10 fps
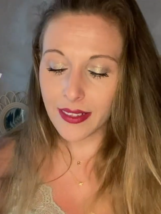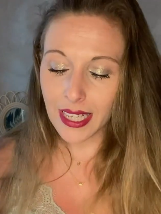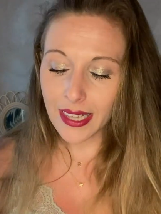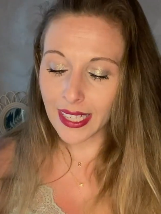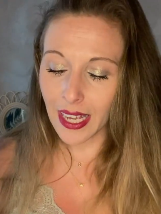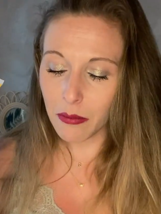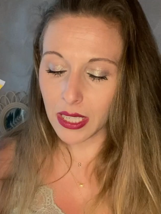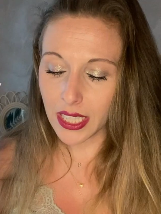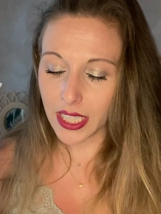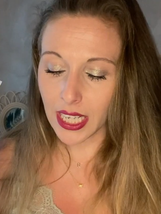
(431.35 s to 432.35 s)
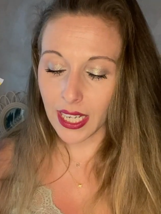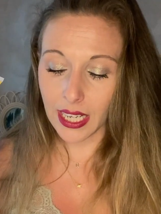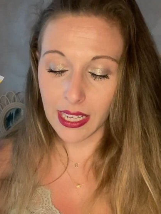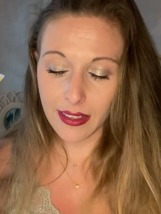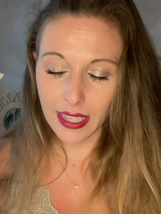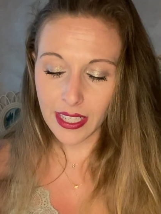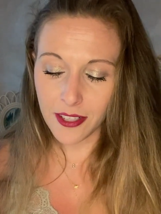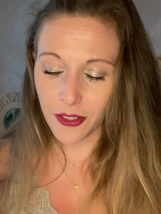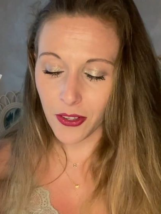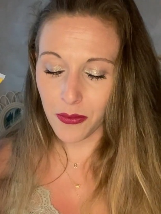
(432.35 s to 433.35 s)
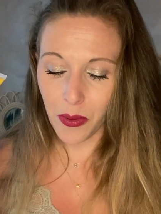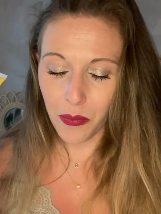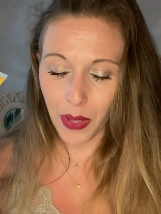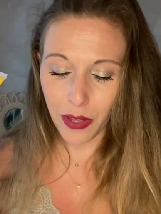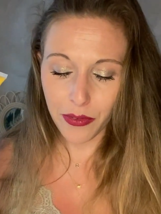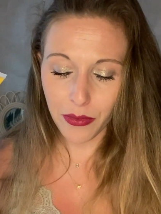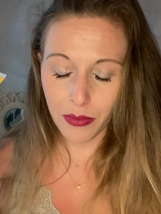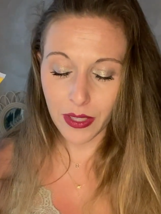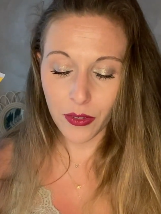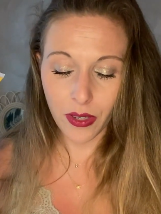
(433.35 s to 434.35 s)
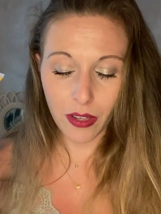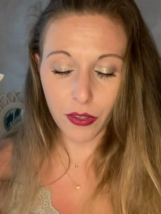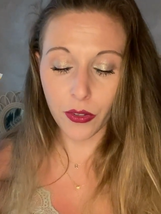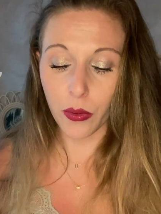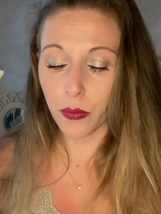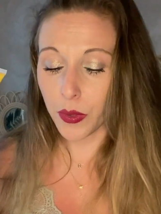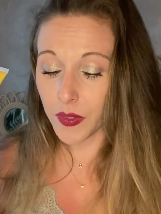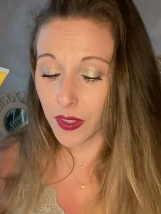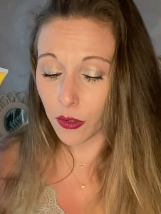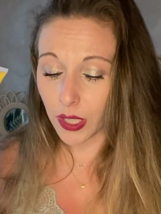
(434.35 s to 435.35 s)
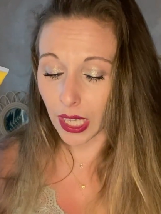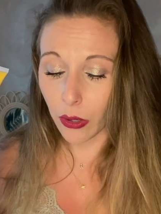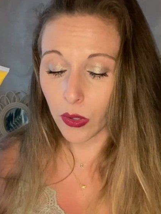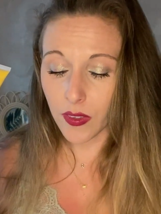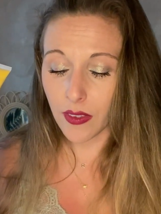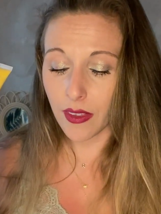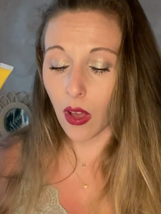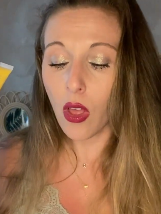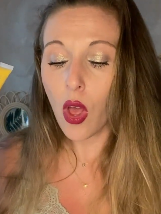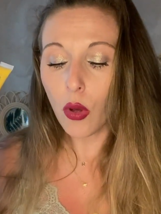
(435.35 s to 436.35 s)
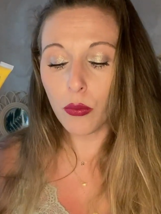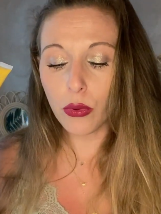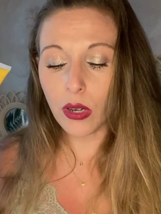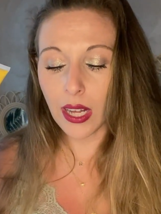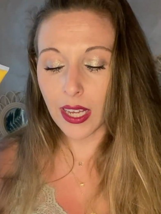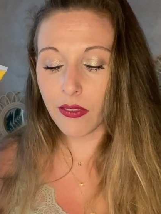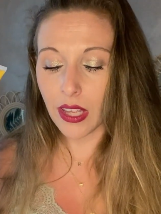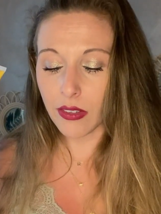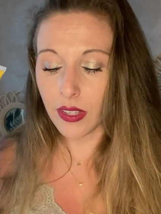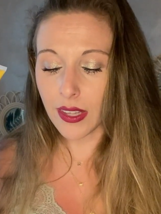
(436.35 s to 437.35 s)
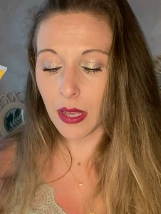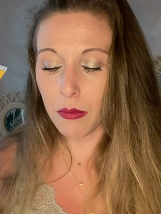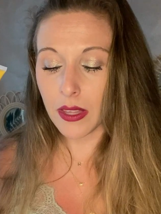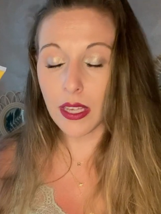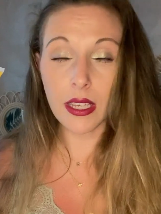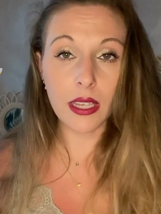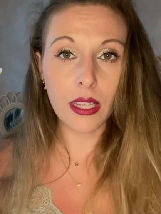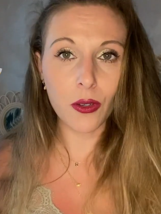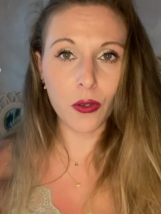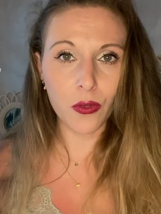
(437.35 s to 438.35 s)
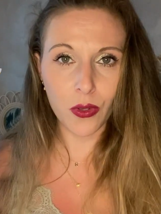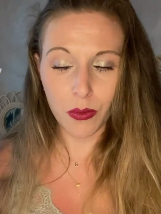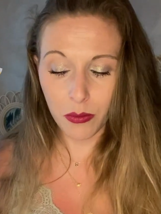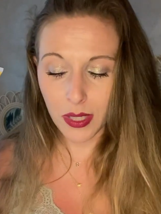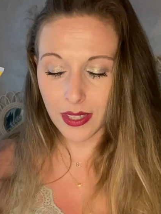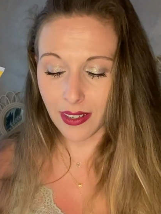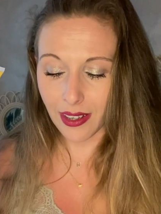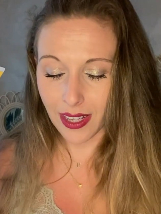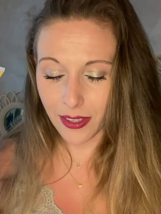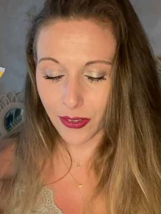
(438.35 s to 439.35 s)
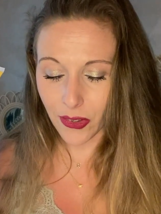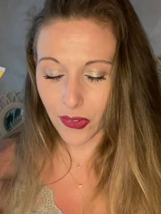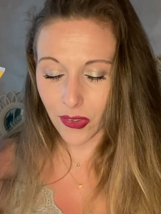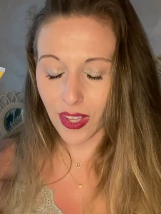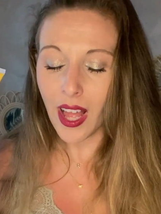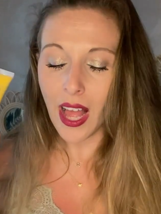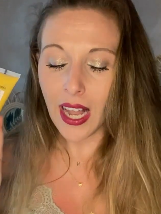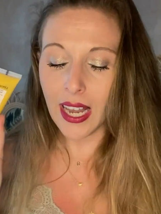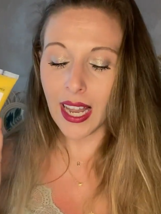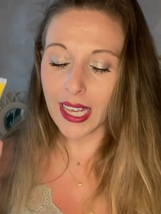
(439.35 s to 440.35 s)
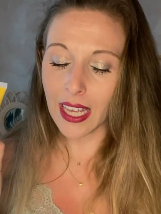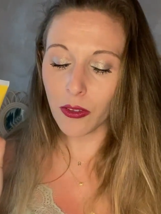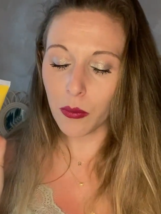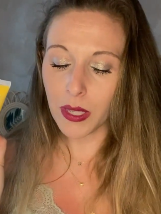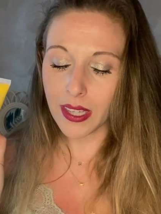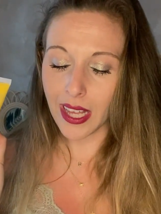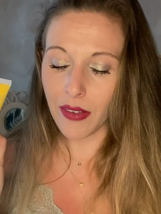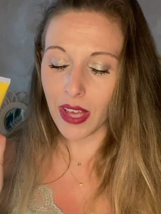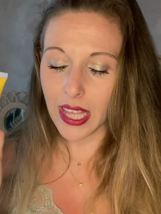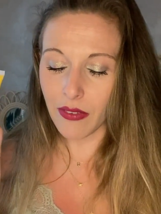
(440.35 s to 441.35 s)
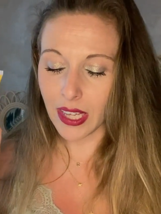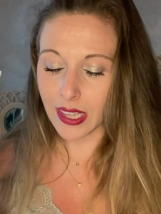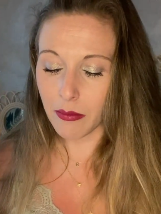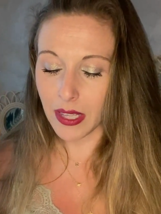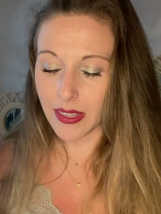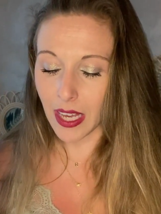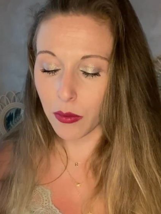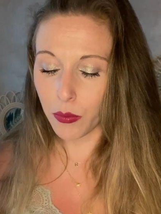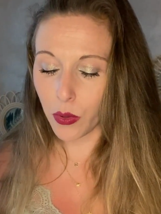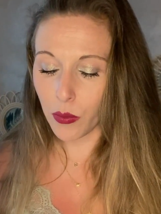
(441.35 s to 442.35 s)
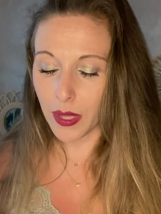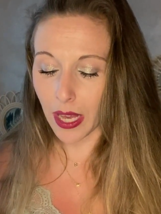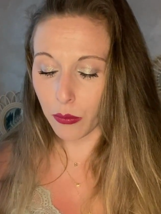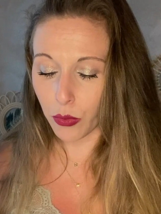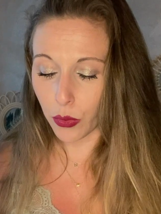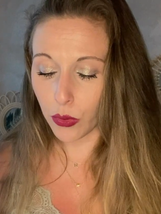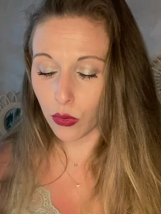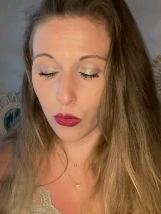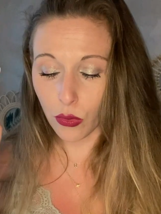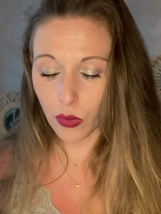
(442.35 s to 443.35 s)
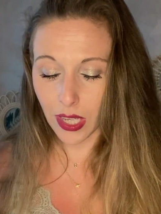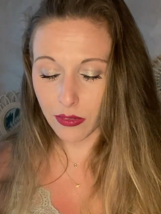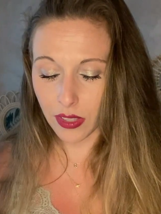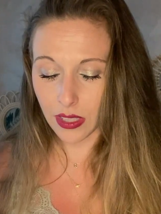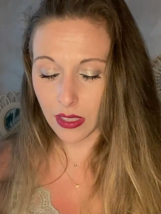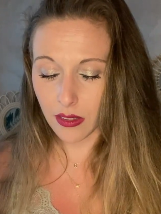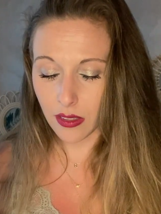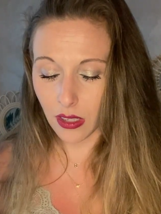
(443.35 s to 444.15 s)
Cette crème légère et délicieusement parfumée sera votre petit secret quotidien pour un réveil vitaminé et une mine radieuse. La canopée travaille avec des matières premières brutes non raffinées.